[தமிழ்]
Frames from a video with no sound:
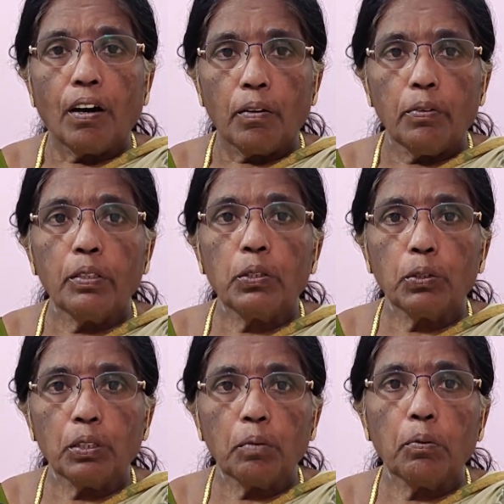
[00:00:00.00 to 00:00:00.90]
அவர்
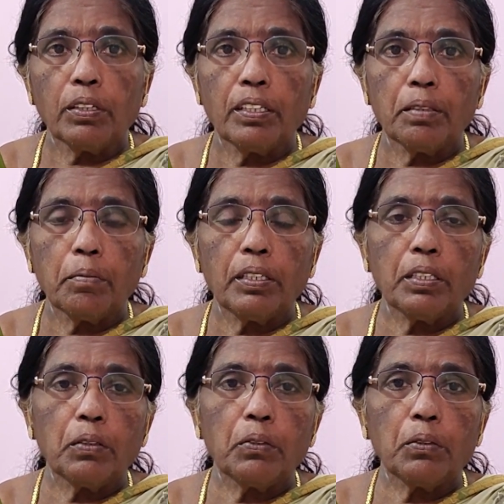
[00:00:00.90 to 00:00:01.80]
சொந்த பொண்டாட்டி
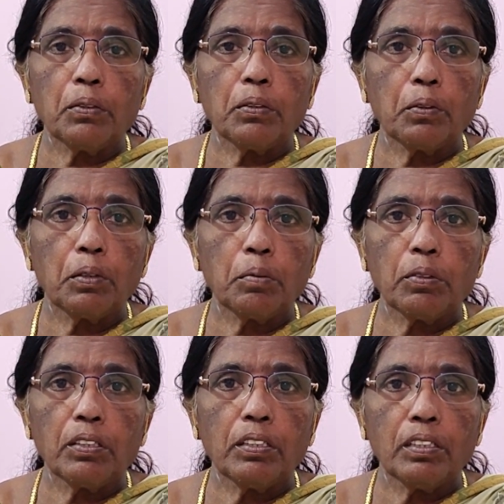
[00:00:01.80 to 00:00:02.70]
மாதிரி கொண்டு கொண்டு
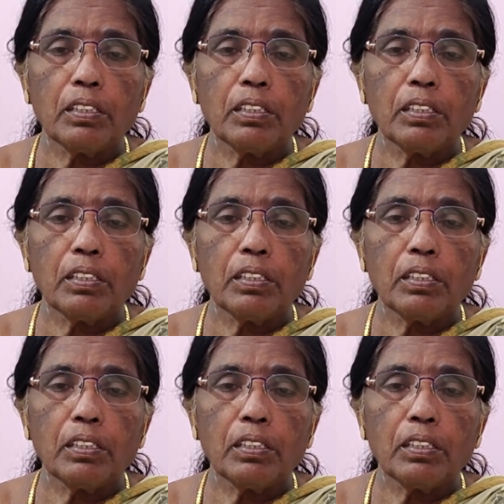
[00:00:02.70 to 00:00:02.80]
போய்